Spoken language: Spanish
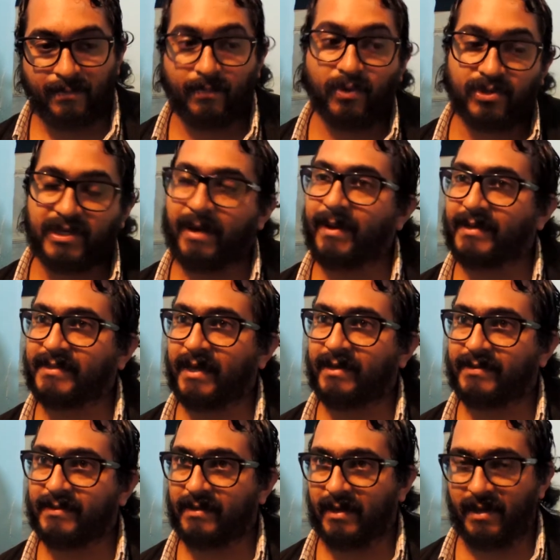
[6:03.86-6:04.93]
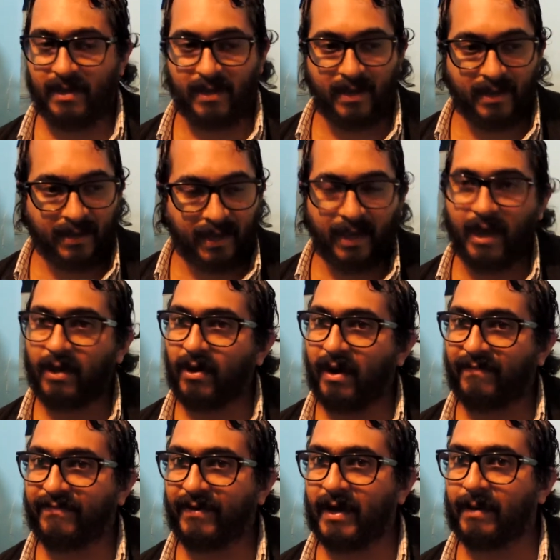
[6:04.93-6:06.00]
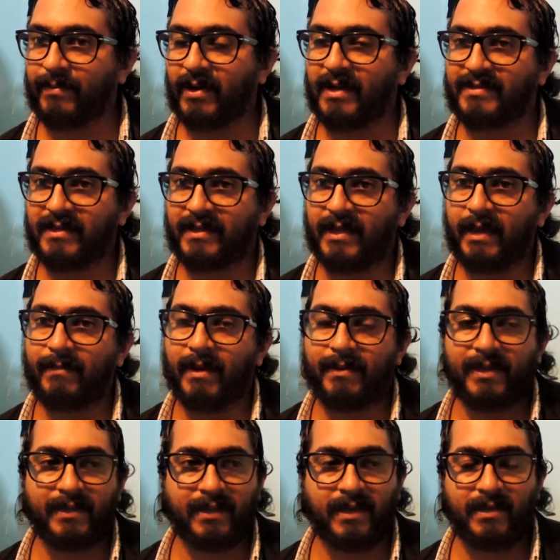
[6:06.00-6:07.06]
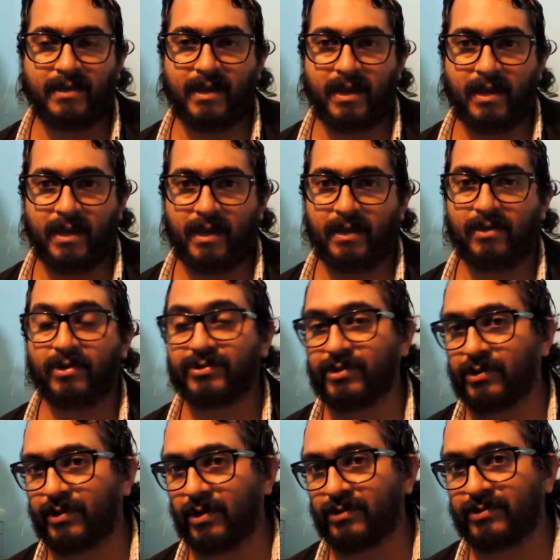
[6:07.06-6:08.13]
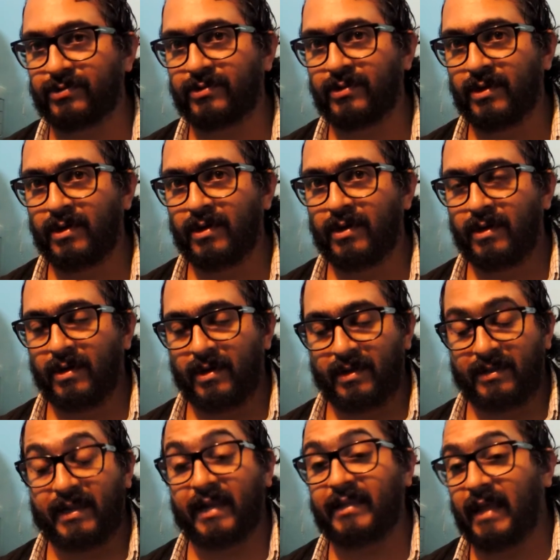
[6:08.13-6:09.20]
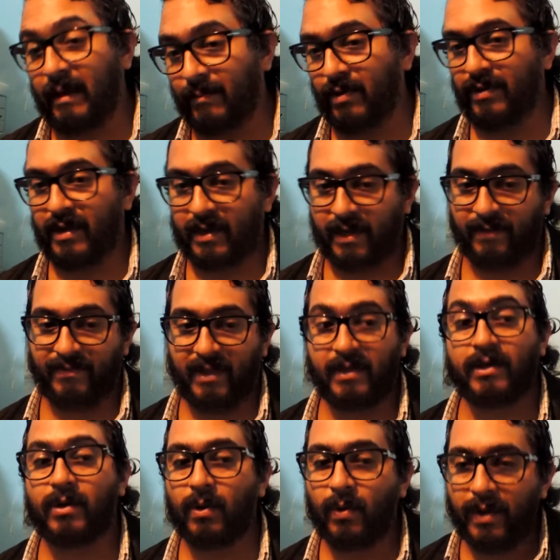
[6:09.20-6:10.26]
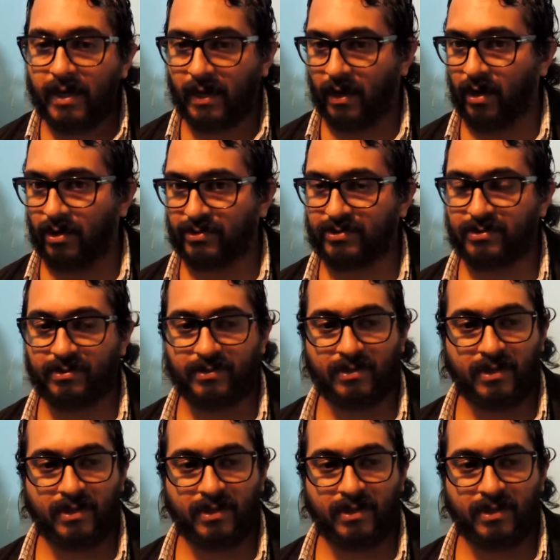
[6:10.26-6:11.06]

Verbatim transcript: muchas veces eh, quedados afuera por el sistema, ¿viste? Y que nosotros tratamos de, incluirlos.